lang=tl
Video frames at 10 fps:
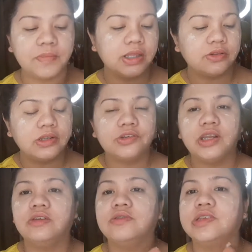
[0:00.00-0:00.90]
ko pa na
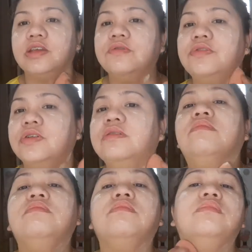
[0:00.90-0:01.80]
try yung skin food.
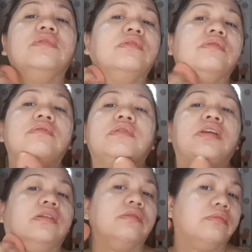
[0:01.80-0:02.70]

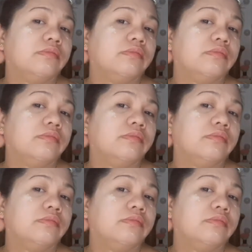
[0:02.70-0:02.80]
Yan.